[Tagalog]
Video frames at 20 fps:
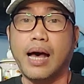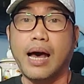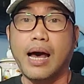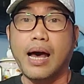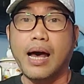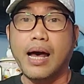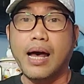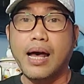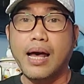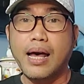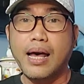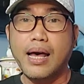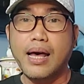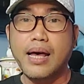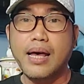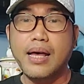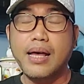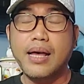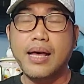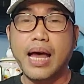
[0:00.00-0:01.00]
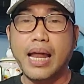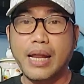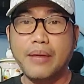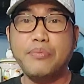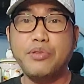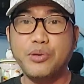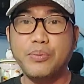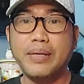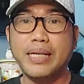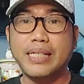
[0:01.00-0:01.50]
Ah, uh,
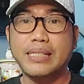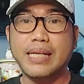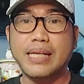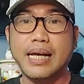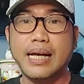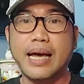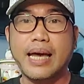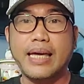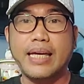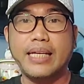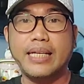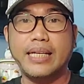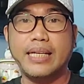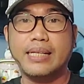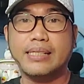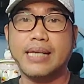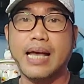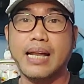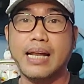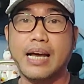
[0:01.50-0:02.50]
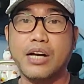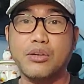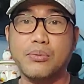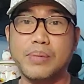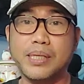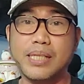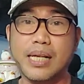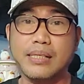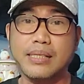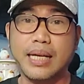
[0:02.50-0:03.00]
alam niyo mga sangkay, hindi na sana ako
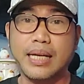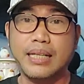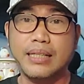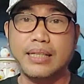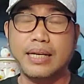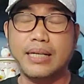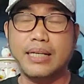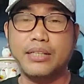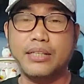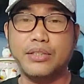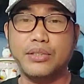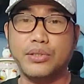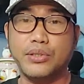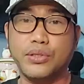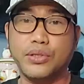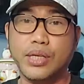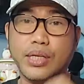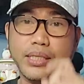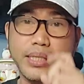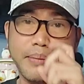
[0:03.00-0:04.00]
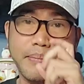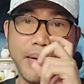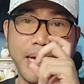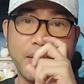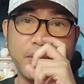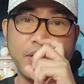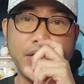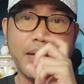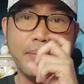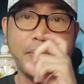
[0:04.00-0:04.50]
magsasalita dito, no, kasi
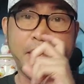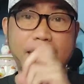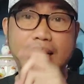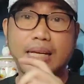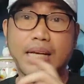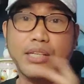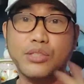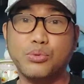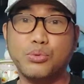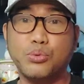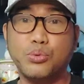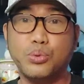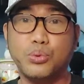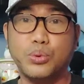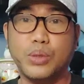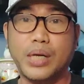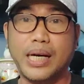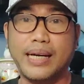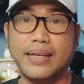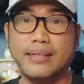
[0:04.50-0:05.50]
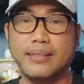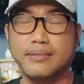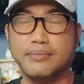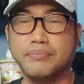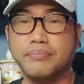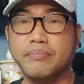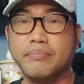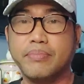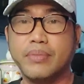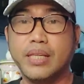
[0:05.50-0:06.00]
mayroon kaming kasunduan.
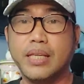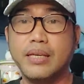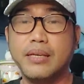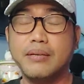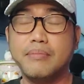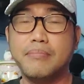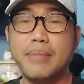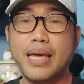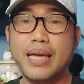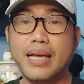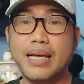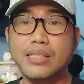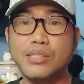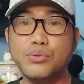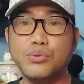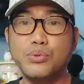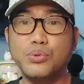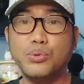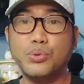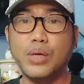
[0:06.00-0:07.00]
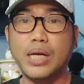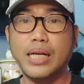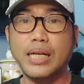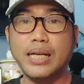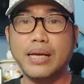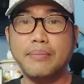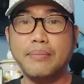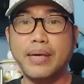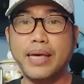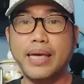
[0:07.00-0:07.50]
May kasunduan
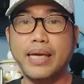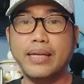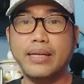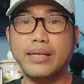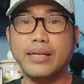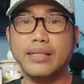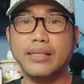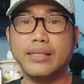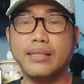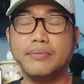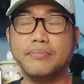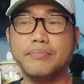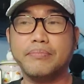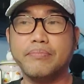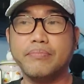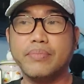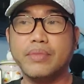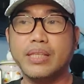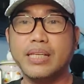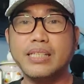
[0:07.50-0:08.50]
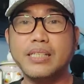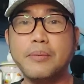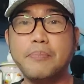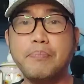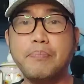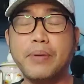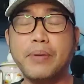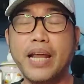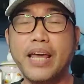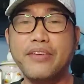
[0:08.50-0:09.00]
kami ng
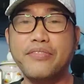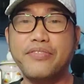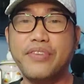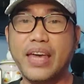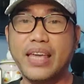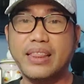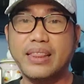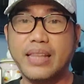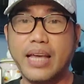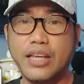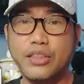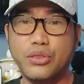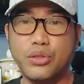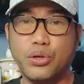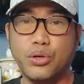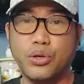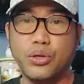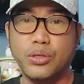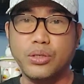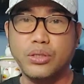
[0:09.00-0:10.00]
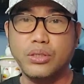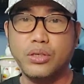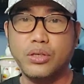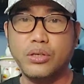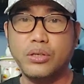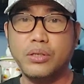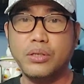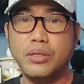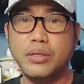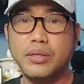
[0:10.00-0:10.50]
kasi private na ito,
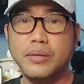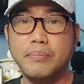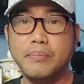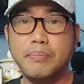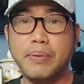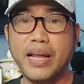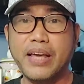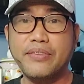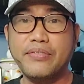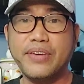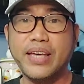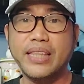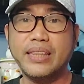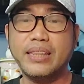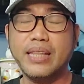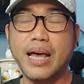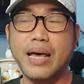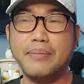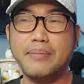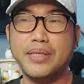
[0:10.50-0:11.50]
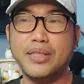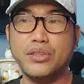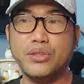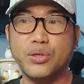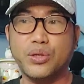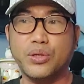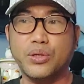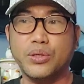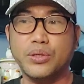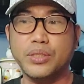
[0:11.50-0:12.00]
no? Private namin
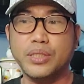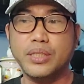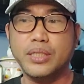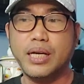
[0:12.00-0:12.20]
to.